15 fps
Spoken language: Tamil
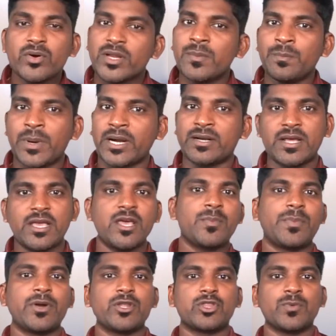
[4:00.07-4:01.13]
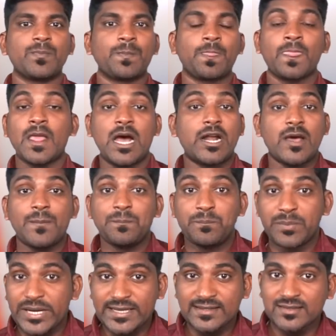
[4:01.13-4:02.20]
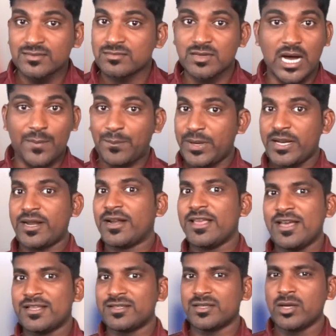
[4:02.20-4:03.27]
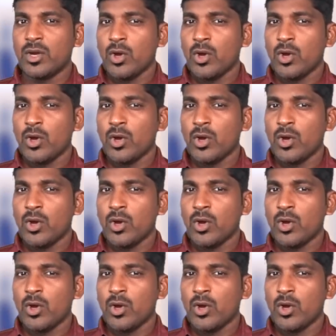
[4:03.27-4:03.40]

ஒரு இம்பாக்டை ஏற்படுத்தும் ஆனால் பிரிக்ஸ் அப்படி கிடையாது